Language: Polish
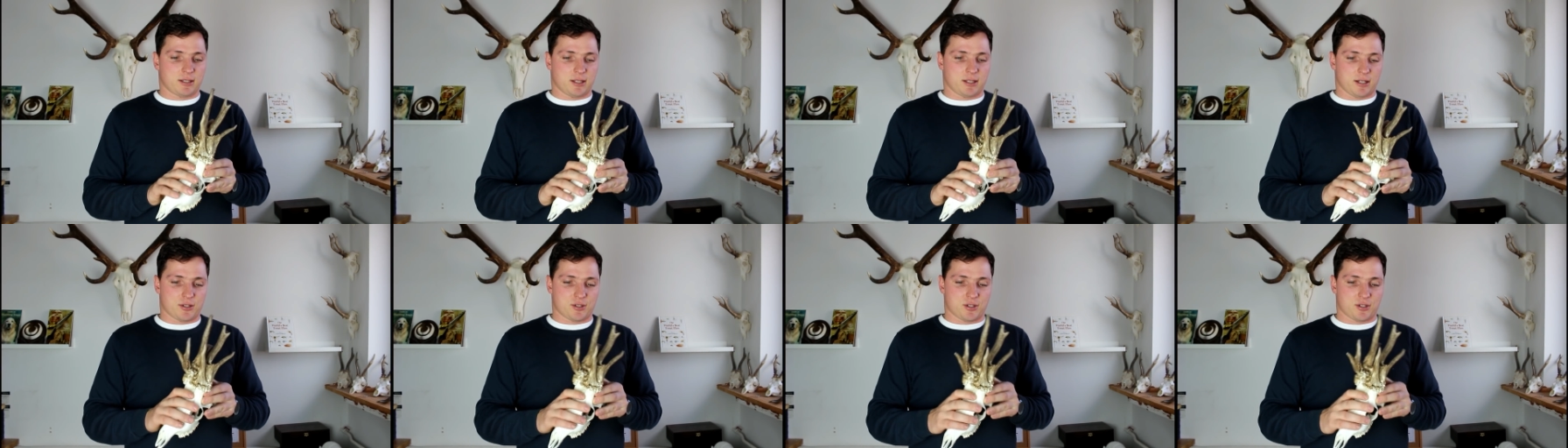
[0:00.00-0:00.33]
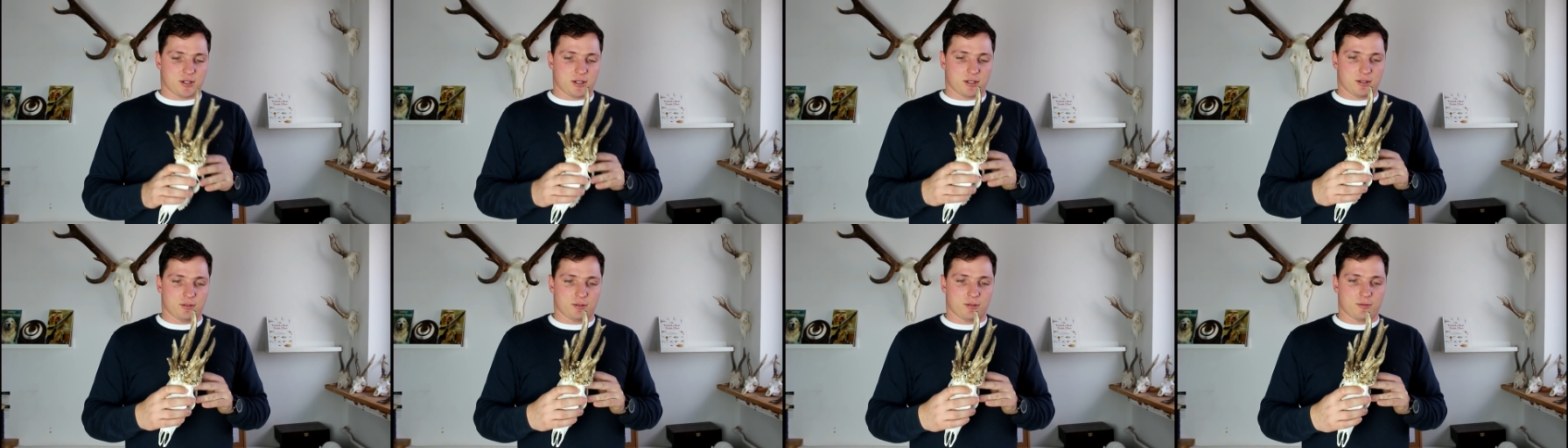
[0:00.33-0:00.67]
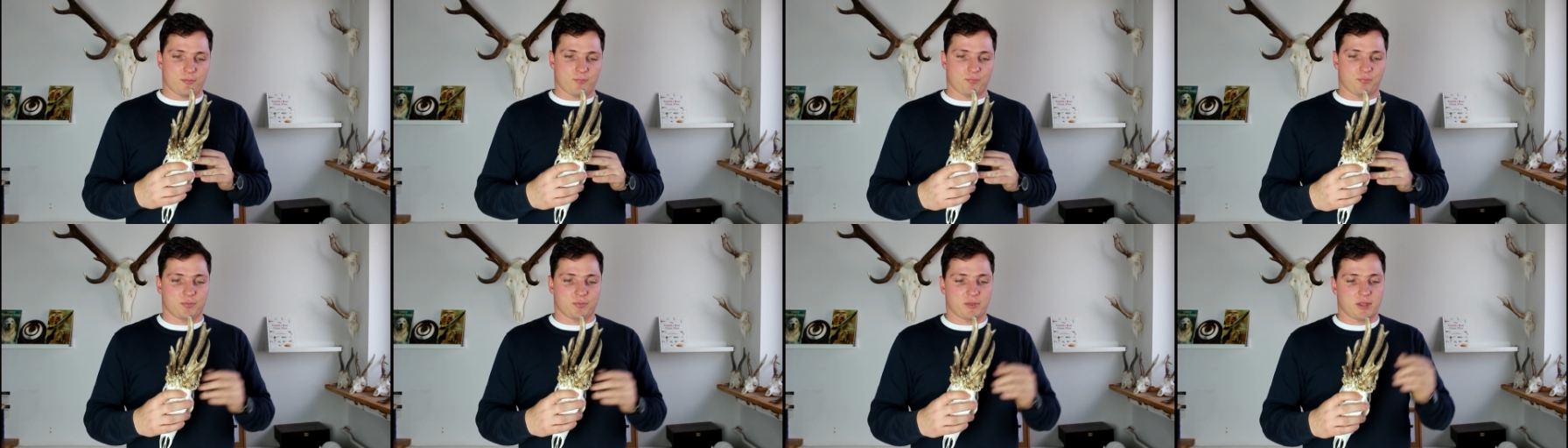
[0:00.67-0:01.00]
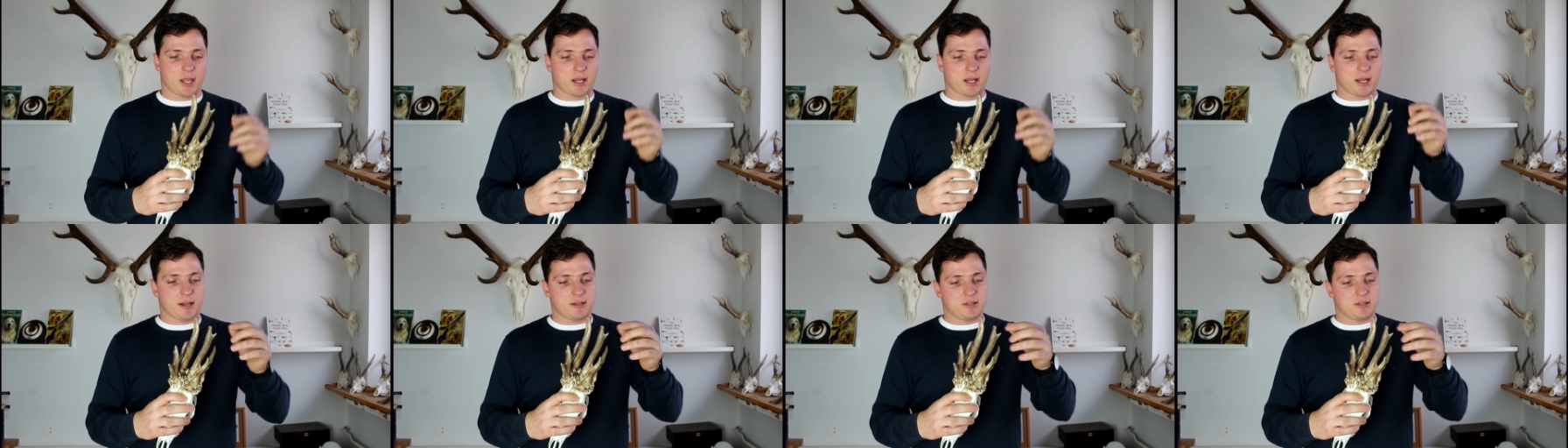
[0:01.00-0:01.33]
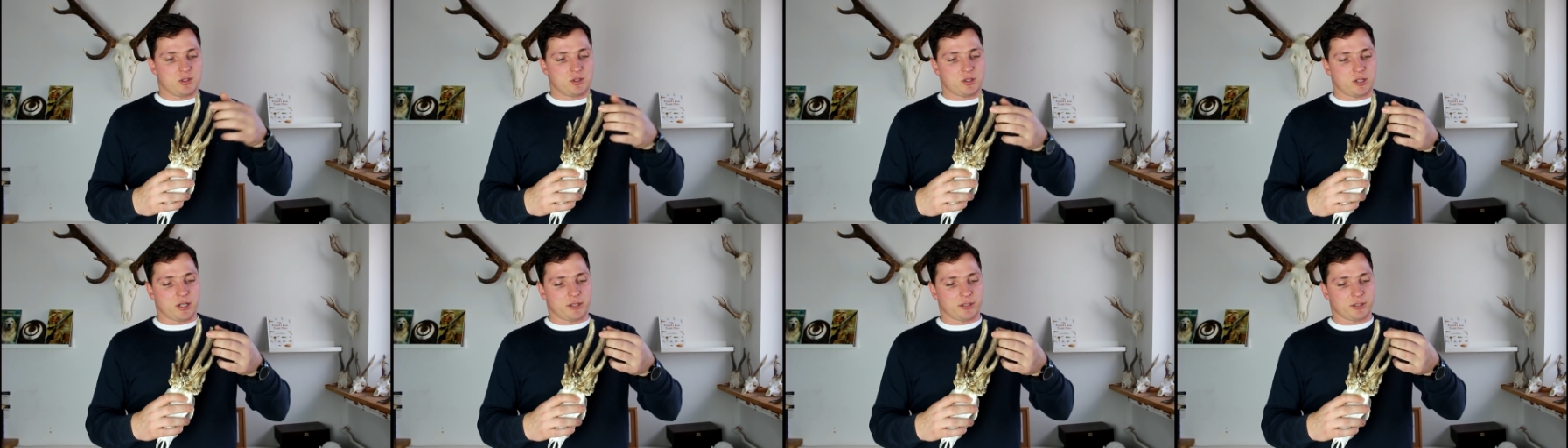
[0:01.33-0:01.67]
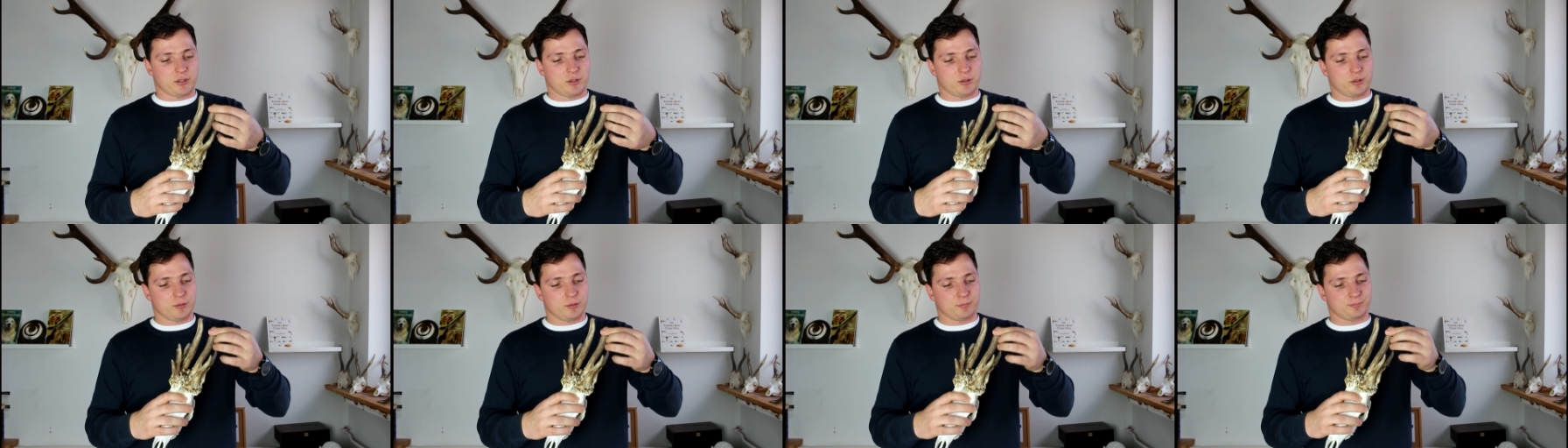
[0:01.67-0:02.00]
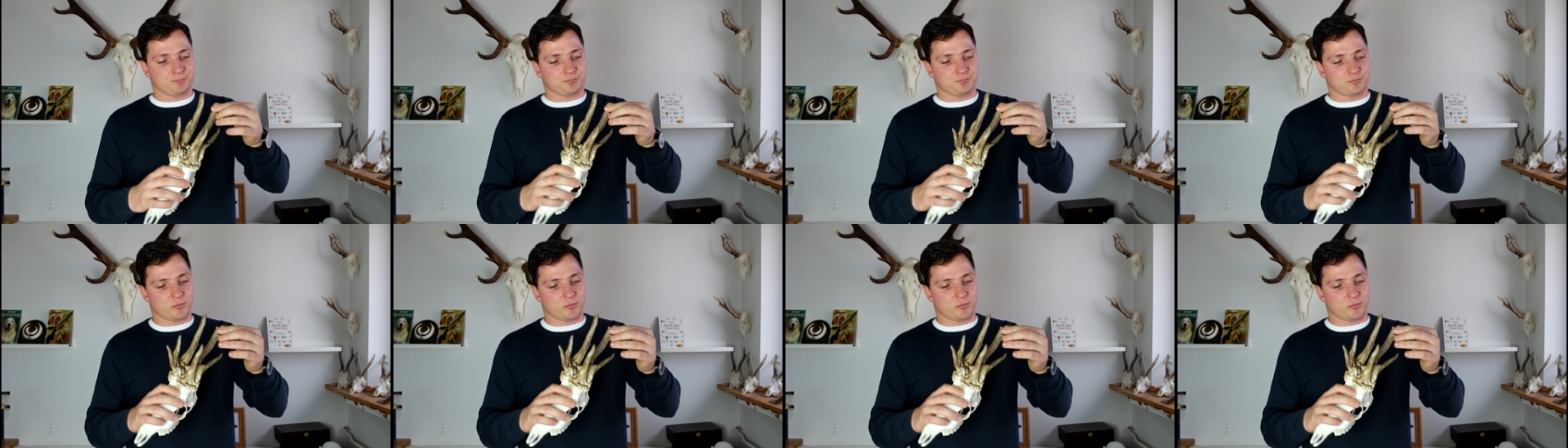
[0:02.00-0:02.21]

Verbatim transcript: Także no taka jest historia tego,